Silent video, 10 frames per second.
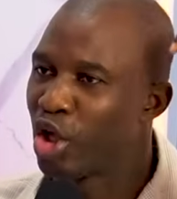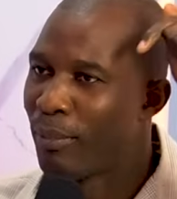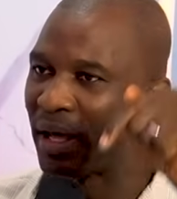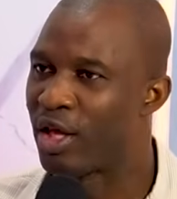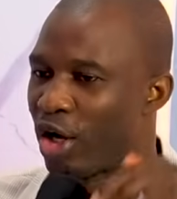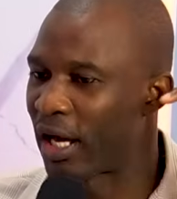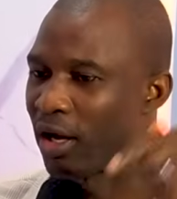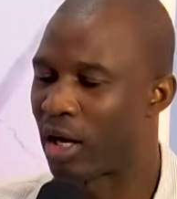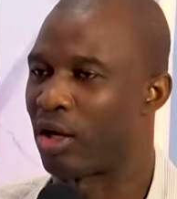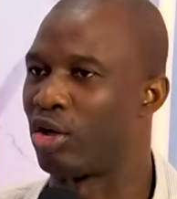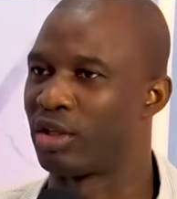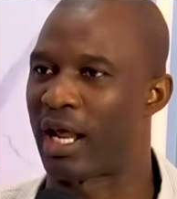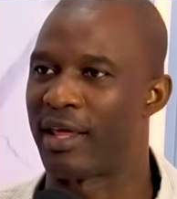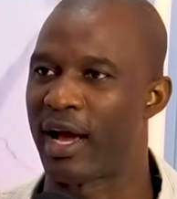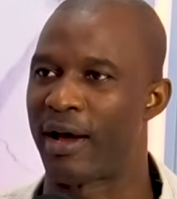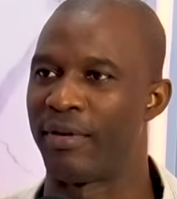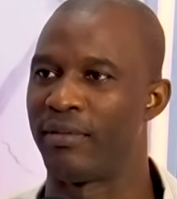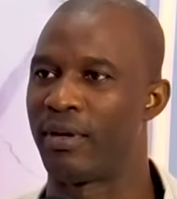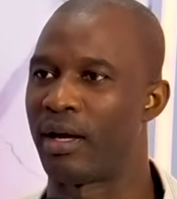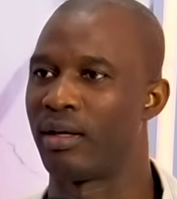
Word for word: Dios me dijo que, contradiga la Biblia.